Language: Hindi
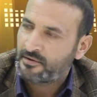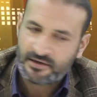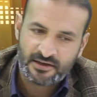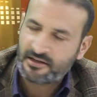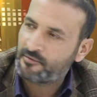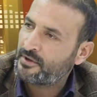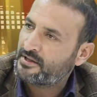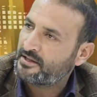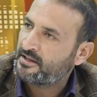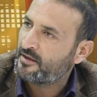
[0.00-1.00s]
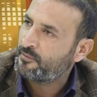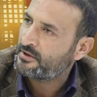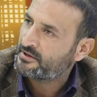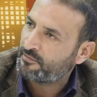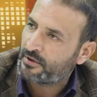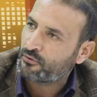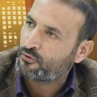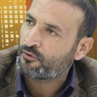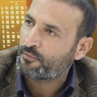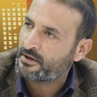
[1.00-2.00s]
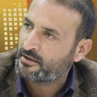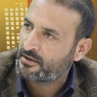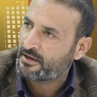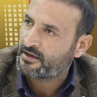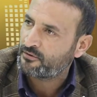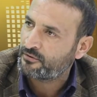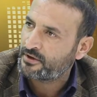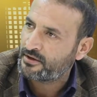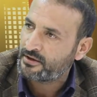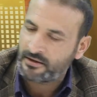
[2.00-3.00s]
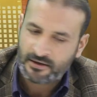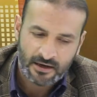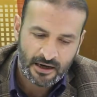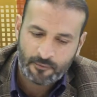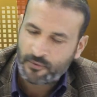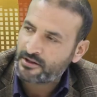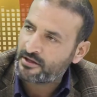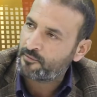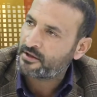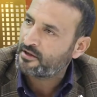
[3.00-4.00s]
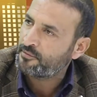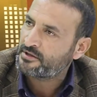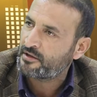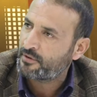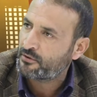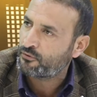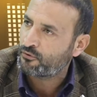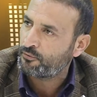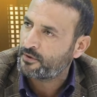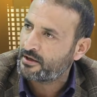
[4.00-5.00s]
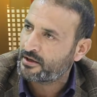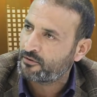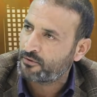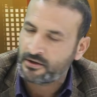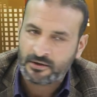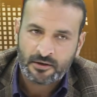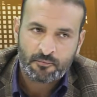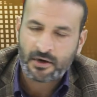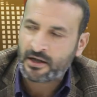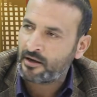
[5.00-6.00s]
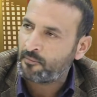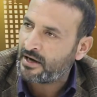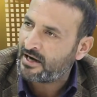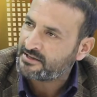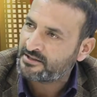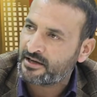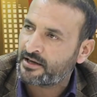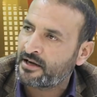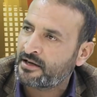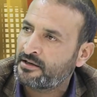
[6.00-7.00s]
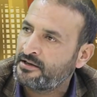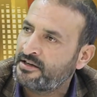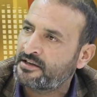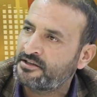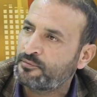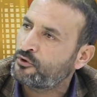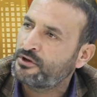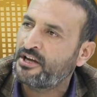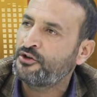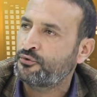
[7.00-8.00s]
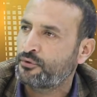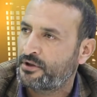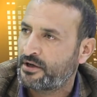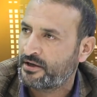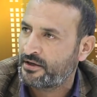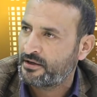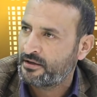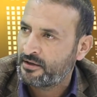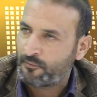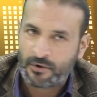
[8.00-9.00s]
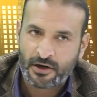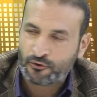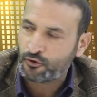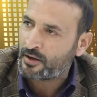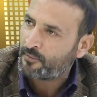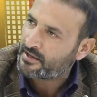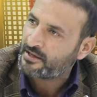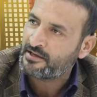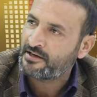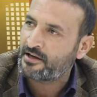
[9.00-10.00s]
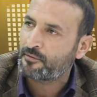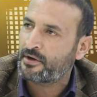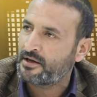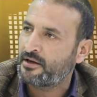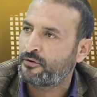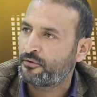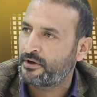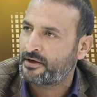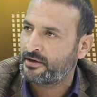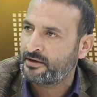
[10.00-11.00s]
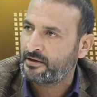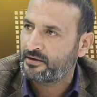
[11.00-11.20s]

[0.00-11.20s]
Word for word: गिलगित बल्तिस्तान में तफरकों में लगे हुए हैं आपस के मजहबी तफरकों में लगे हुए हैं हम्म। मगर हम आज तक एक लीडरशिप को नहीं चुन सके हम्म। मगर जो हमारे लीडर बने हुए हैं